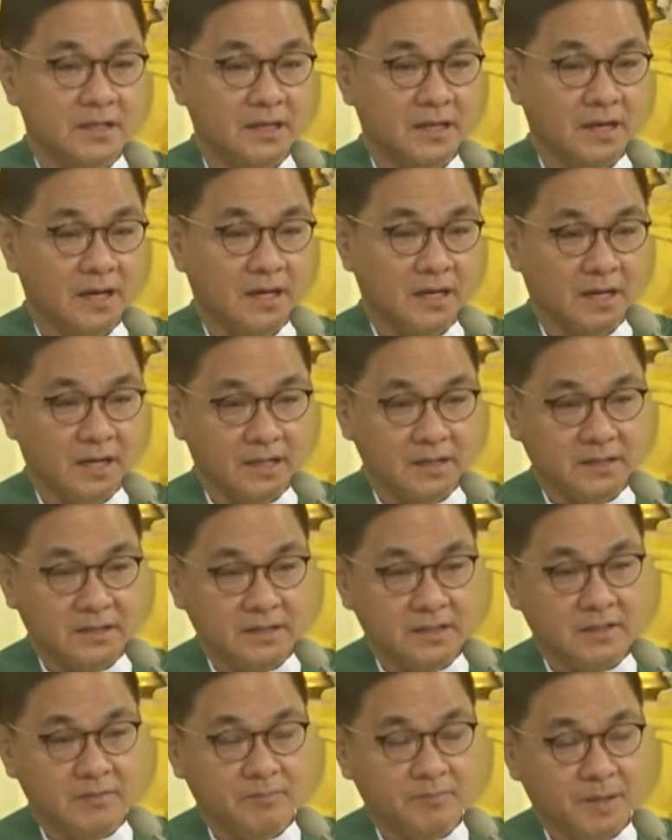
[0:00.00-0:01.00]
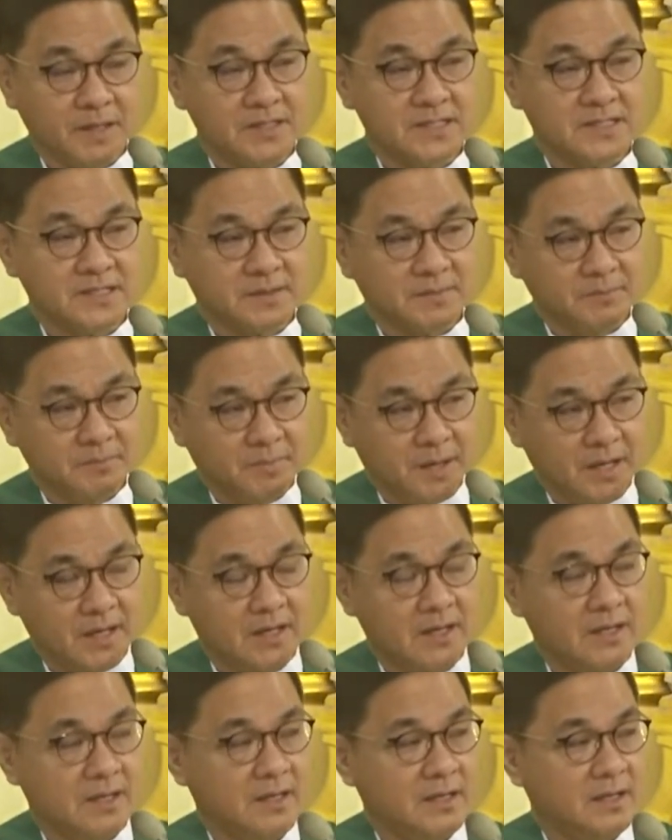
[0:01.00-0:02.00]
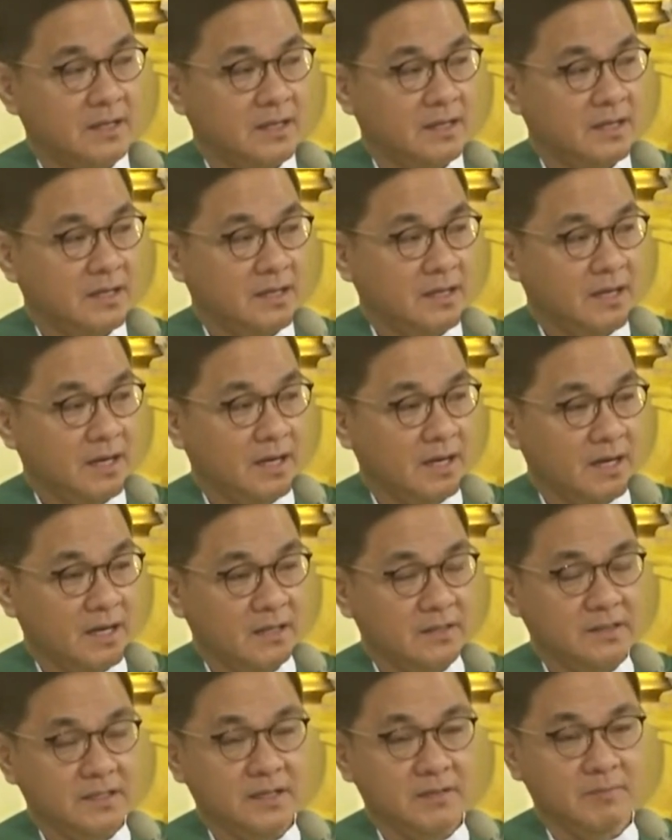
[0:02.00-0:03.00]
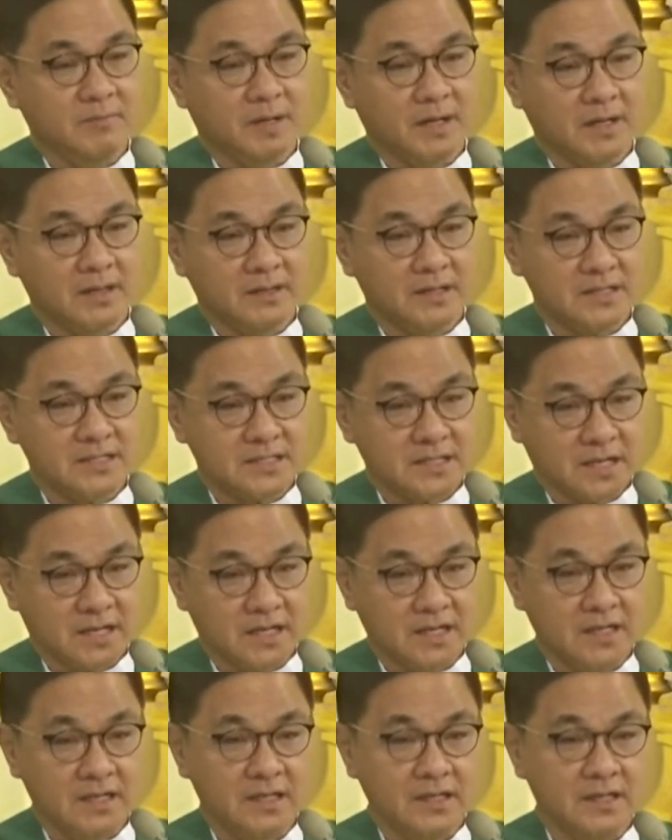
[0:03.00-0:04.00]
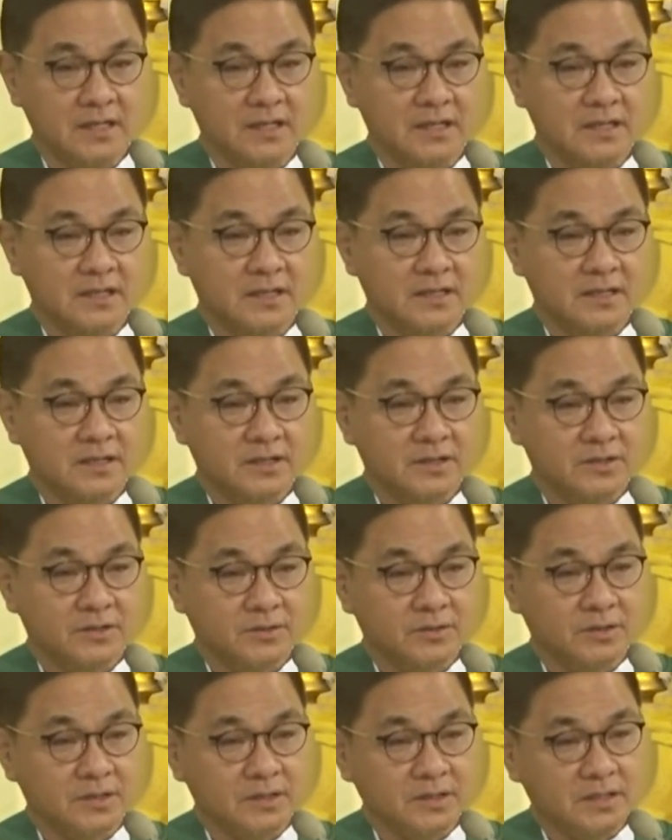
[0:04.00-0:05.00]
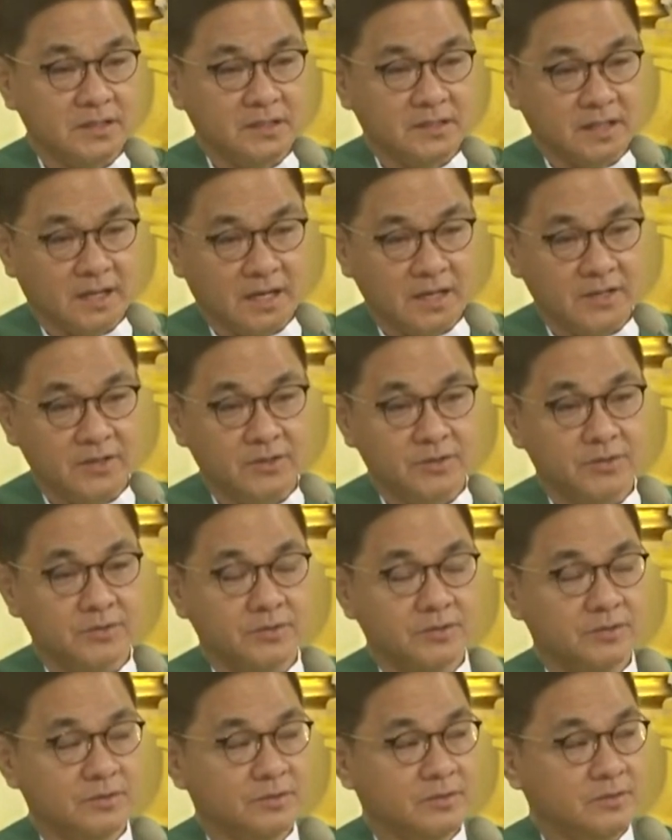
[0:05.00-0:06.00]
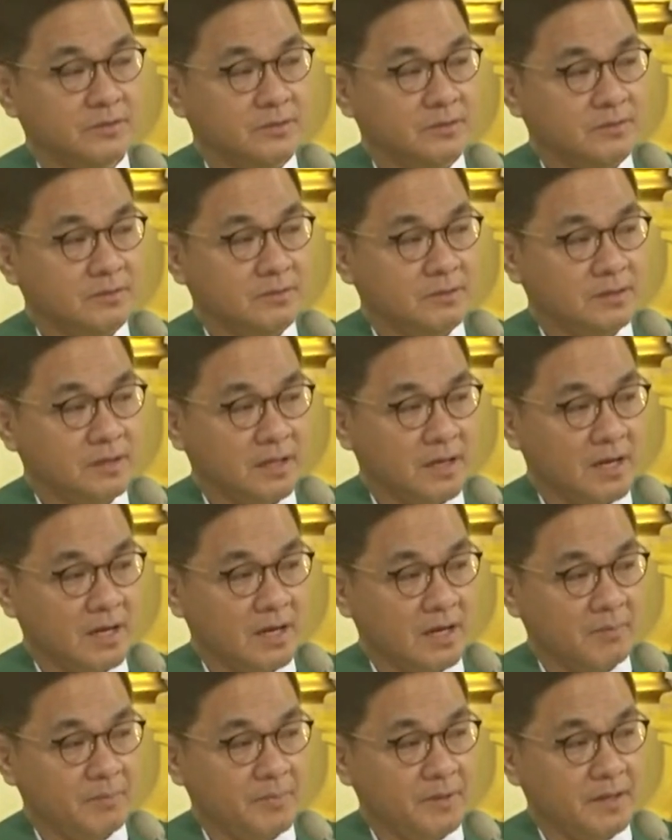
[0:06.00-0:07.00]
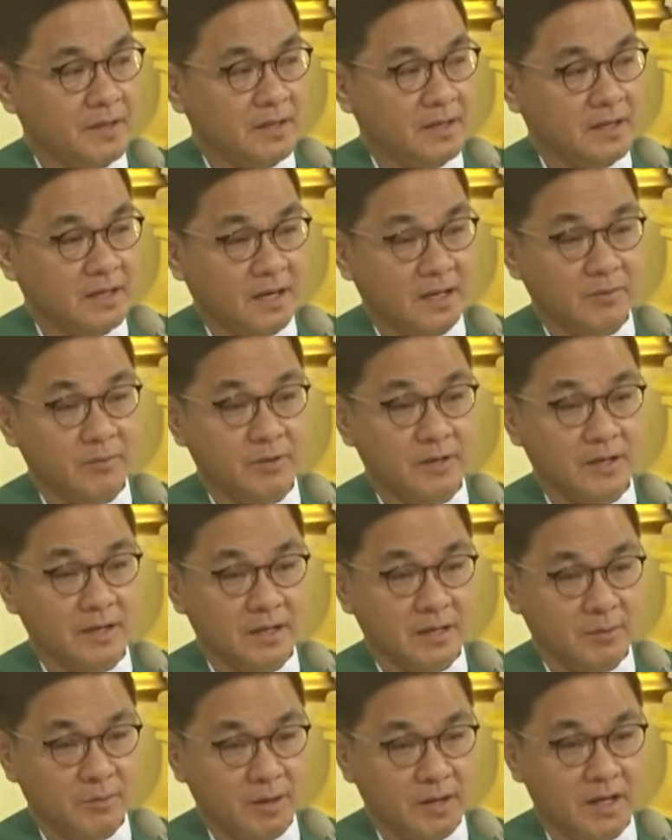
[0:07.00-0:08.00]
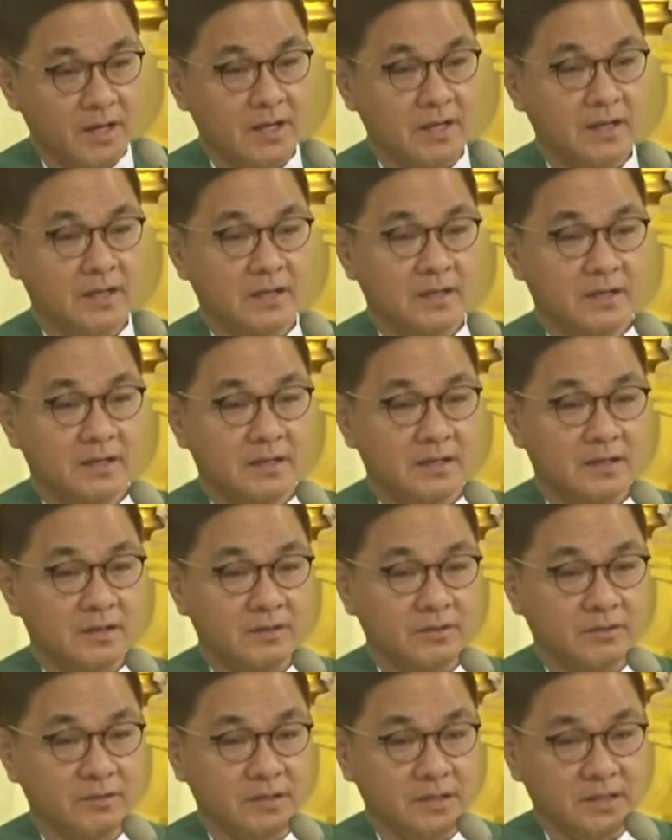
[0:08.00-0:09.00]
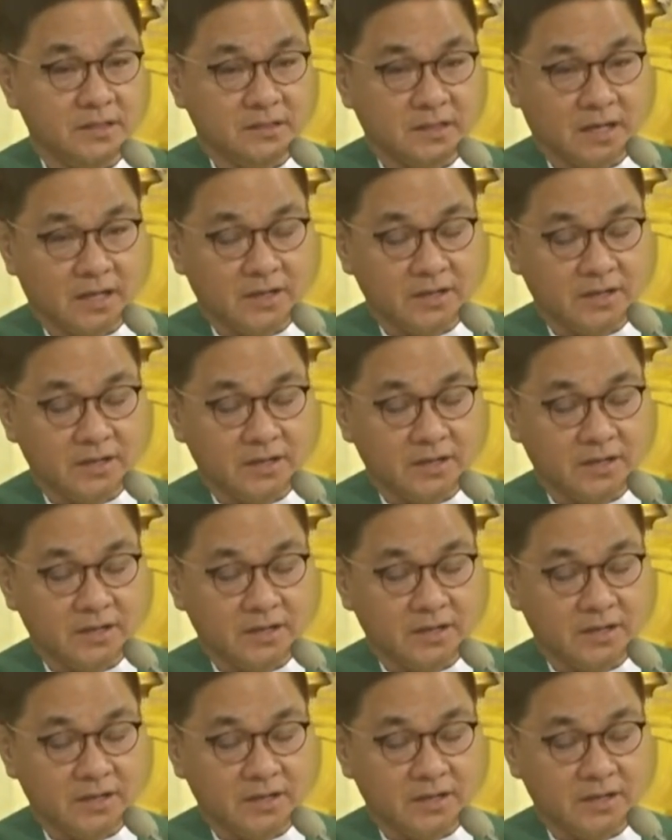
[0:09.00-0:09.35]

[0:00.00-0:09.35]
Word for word: ang ating pagsamba, ang ating mga dasal, kung hindi tayo nakakapagkawang gawa, kundi tayo